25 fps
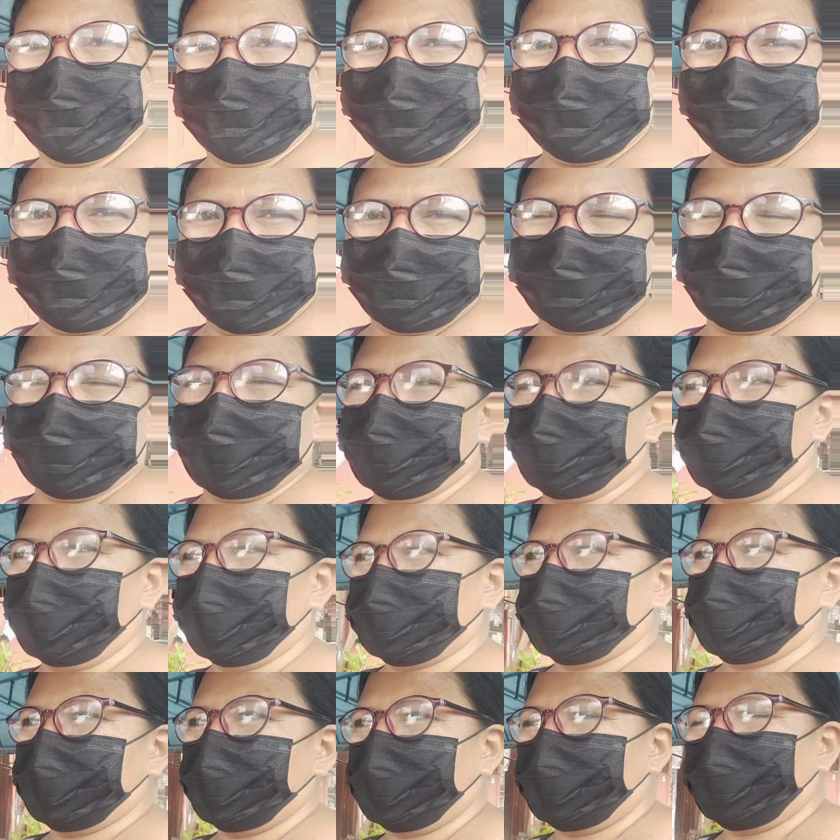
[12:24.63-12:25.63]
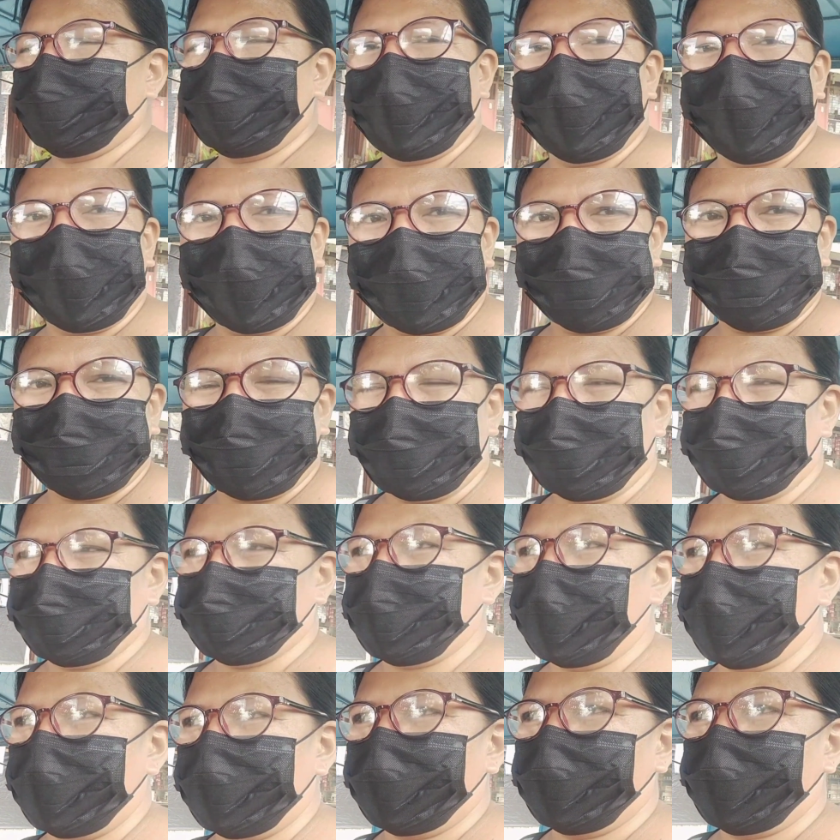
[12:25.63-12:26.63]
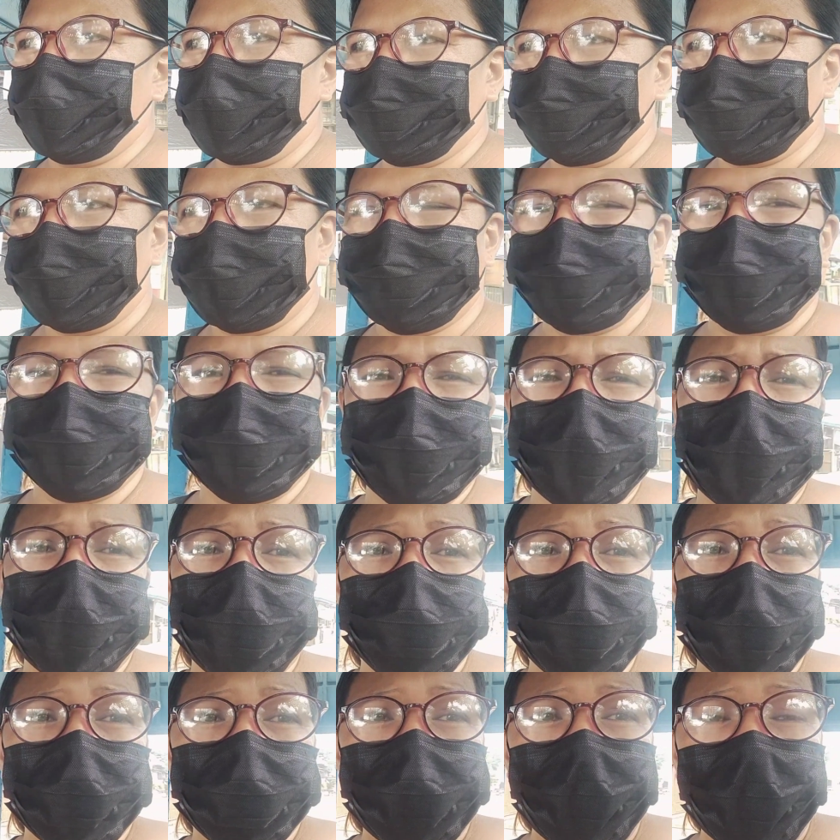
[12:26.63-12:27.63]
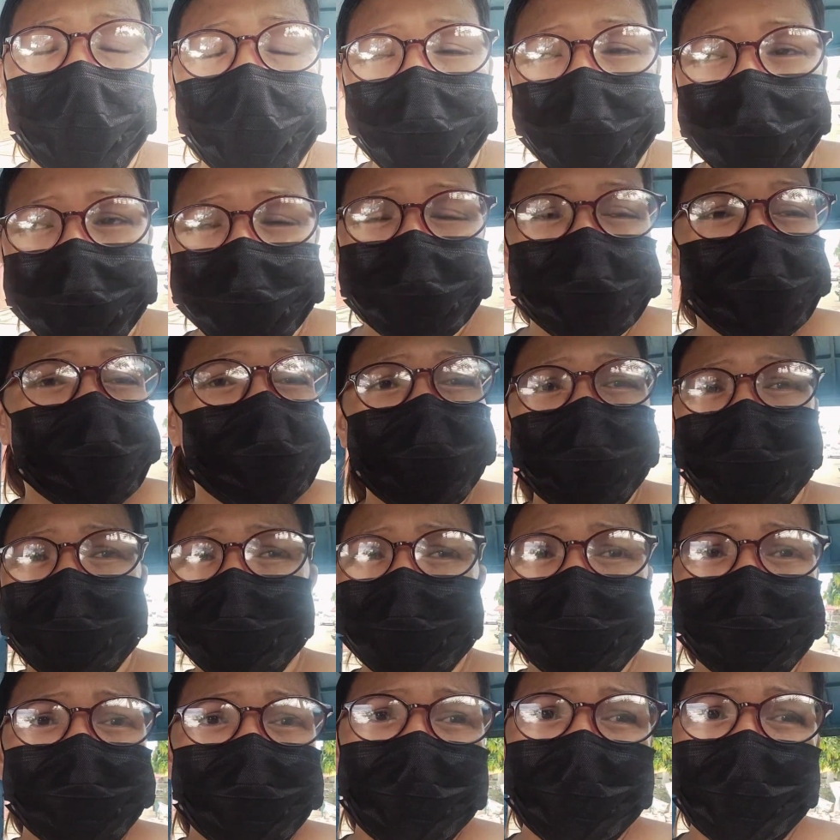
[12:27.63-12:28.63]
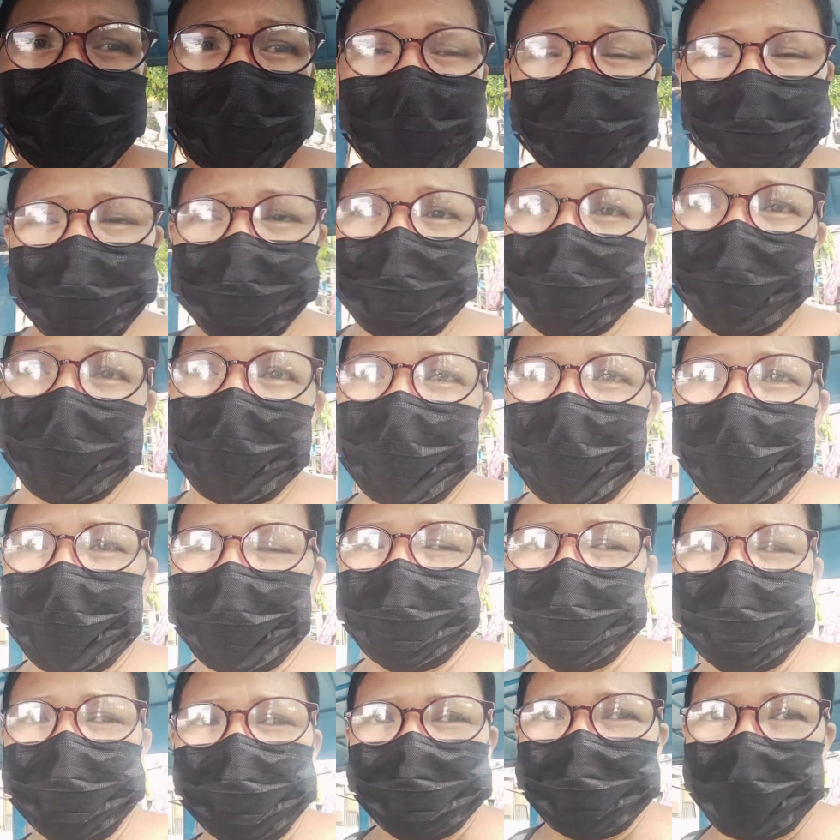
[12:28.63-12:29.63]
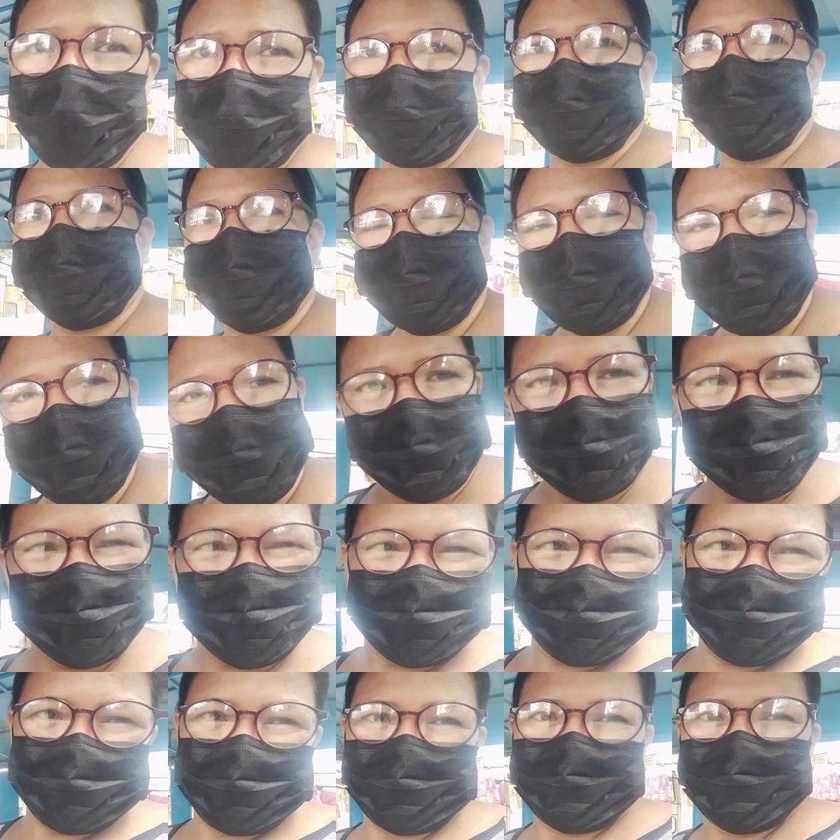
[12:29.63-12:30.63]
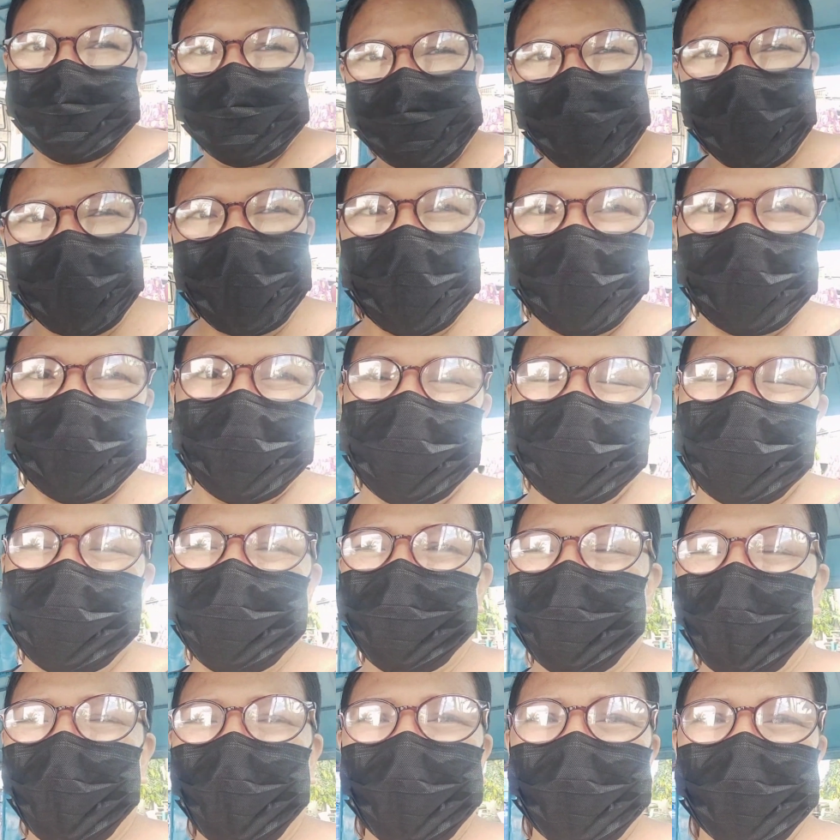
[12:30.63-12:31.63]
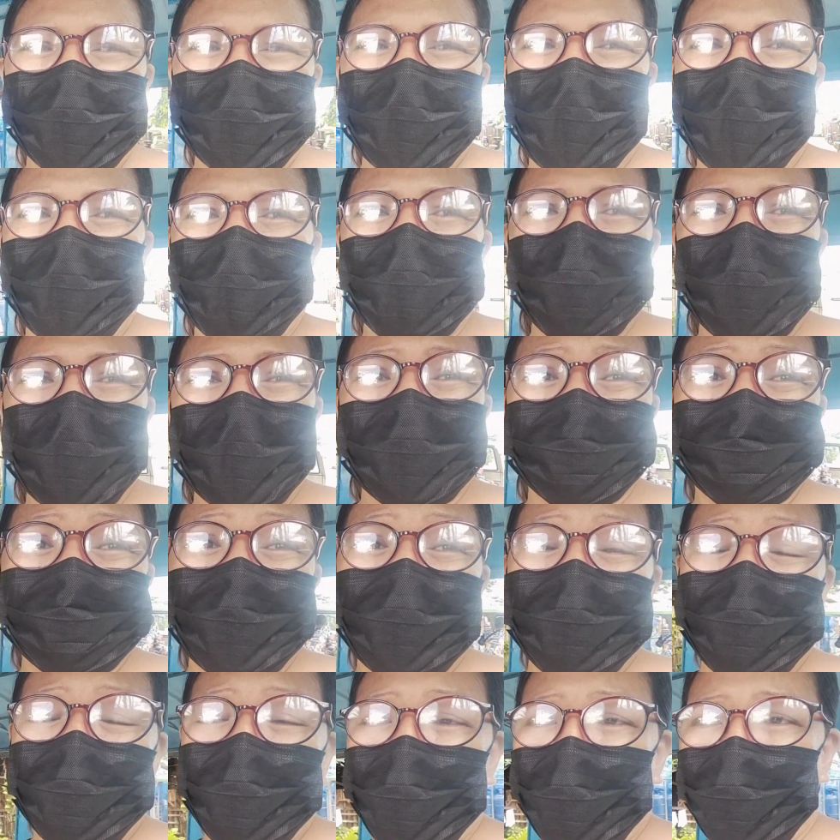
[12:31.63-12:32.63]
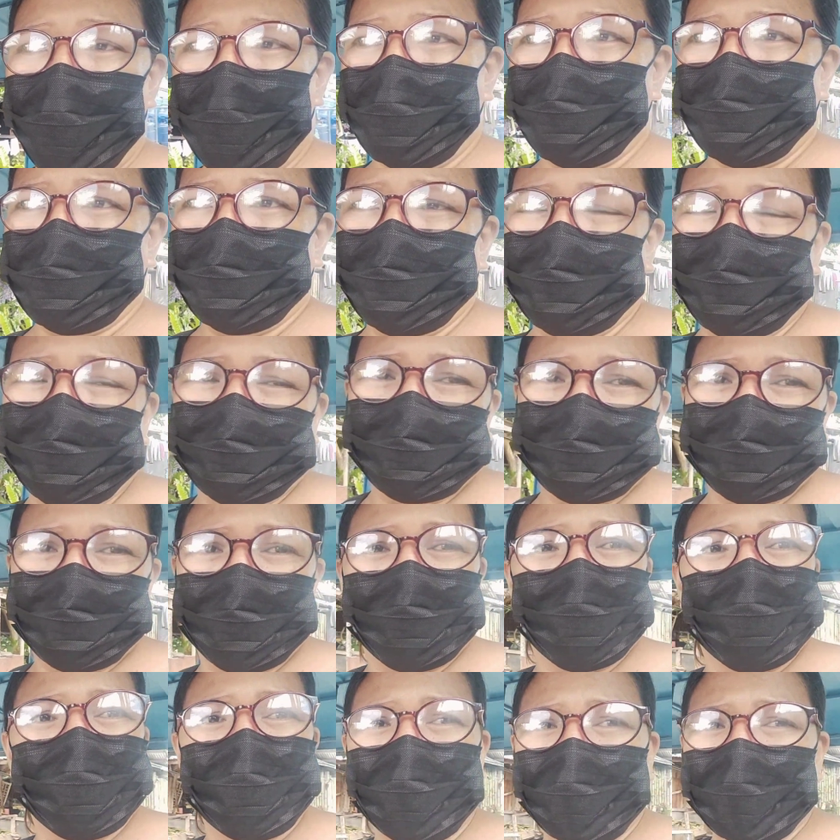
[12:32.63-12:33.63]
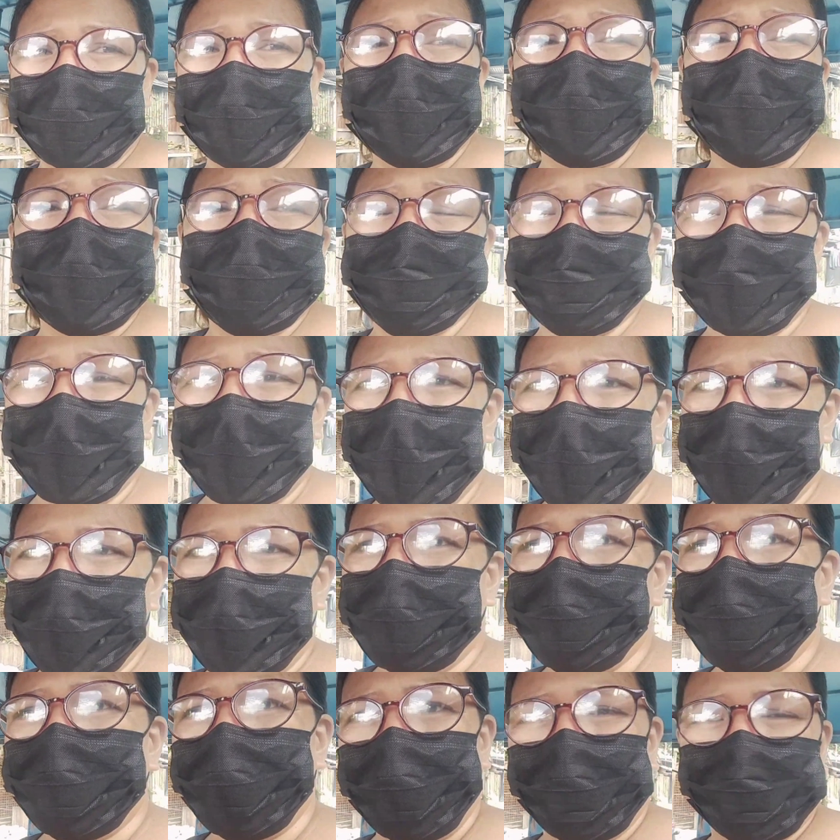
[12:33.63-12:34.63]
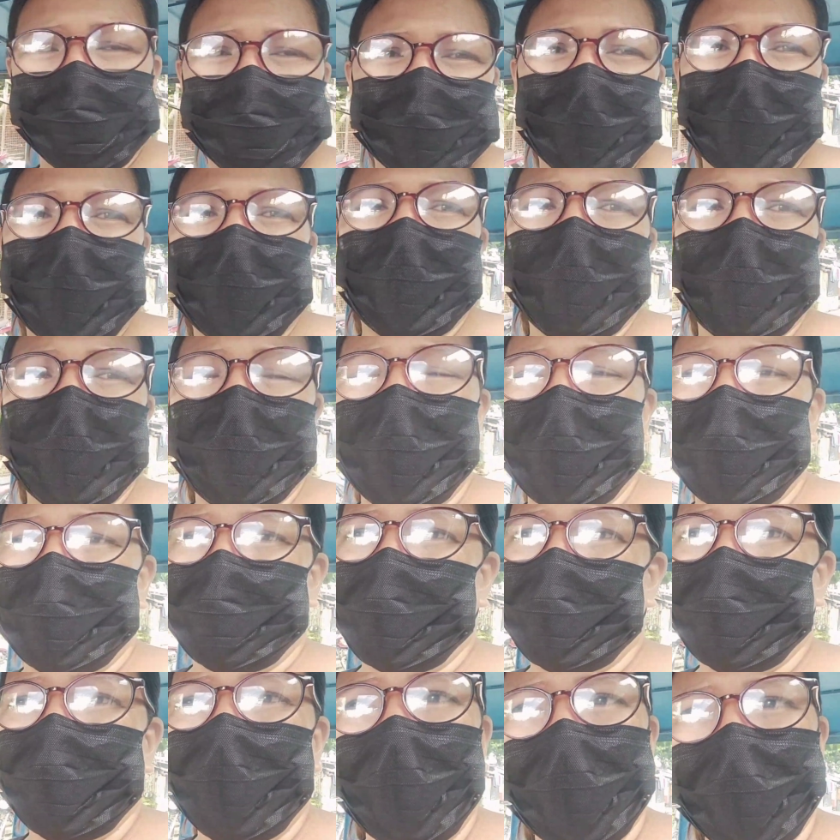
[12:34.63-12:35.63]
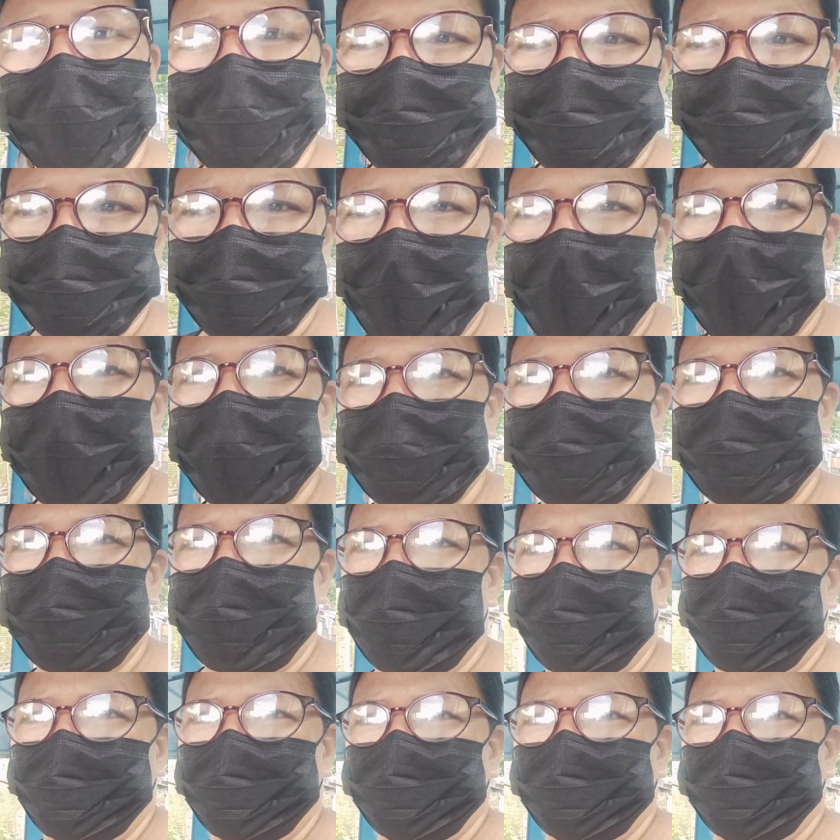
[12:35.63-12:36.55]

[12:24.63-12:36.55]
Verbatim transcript: hindi pa si Ramil nakapamasada guys kasi hindi ako magpaiwan hindi hindi talaga ako makaano pag makaihi ko, hindi ako makatayo. So, ang hirap talaga po sa nangyari po sa akin ngayon.